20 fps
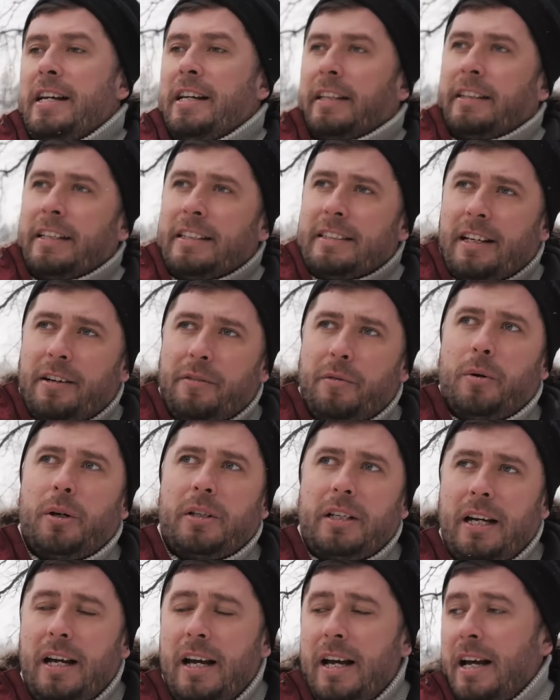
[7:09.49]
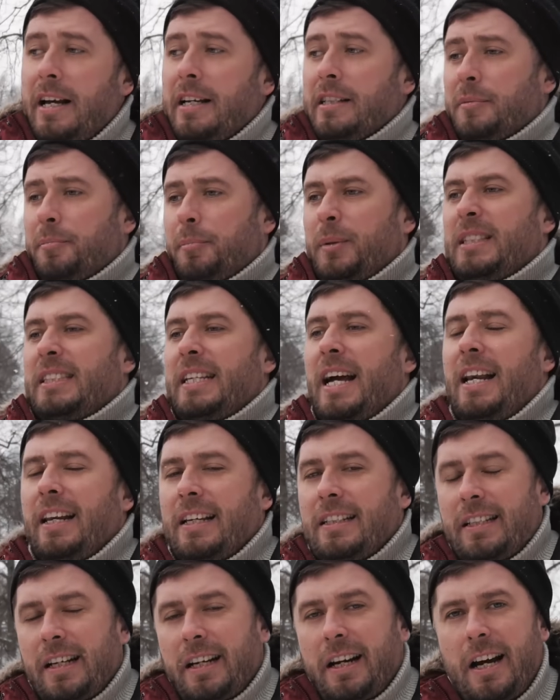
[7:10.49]
на заводе
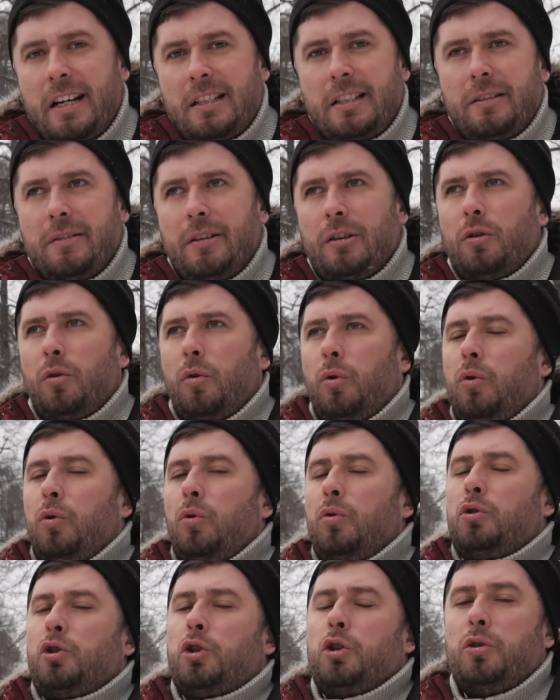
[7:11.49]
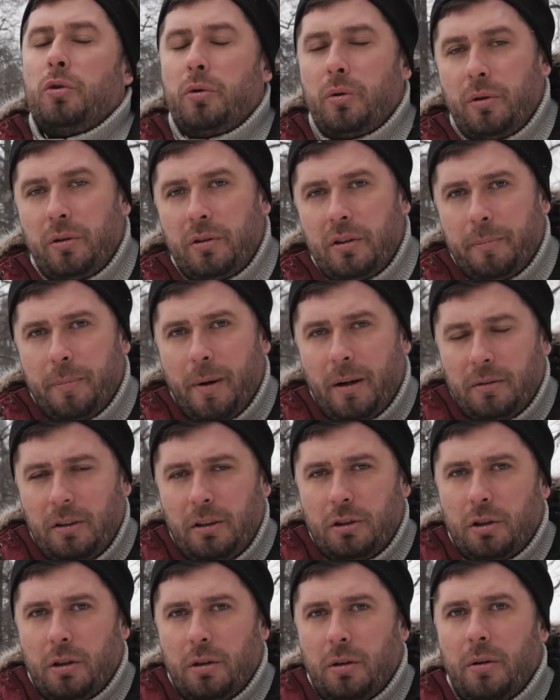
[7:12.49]
специально заказывает улучшенную
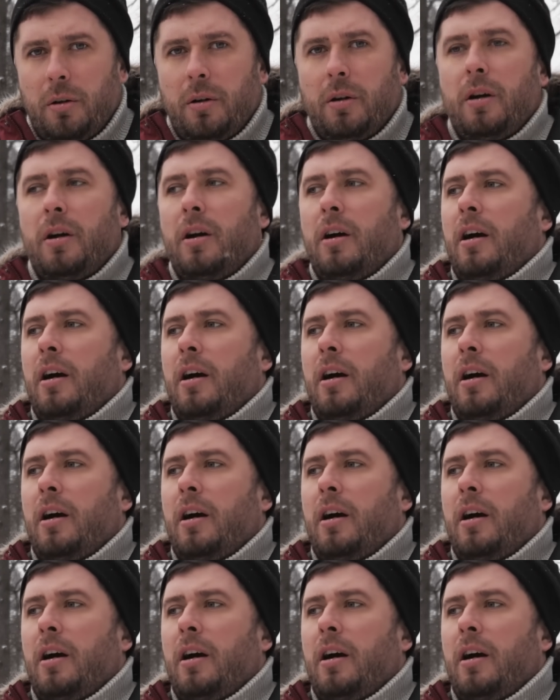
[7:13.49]
дополнительную